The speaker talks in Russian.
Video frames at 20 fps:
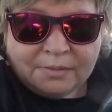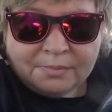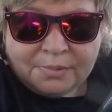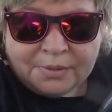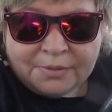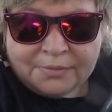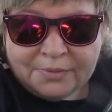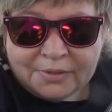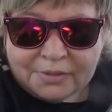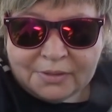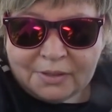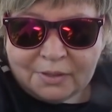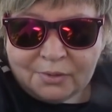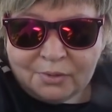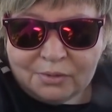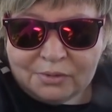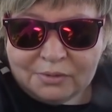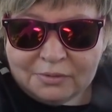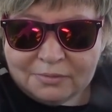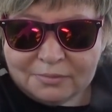Привет,
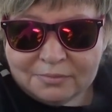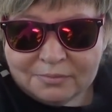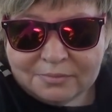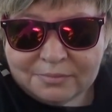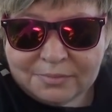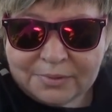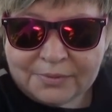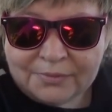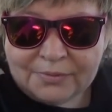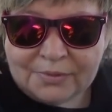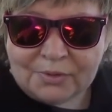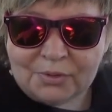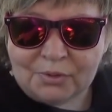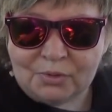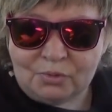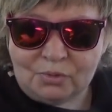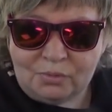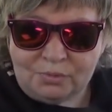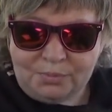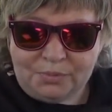народ! Привет,
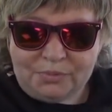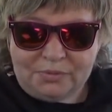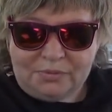YouTube!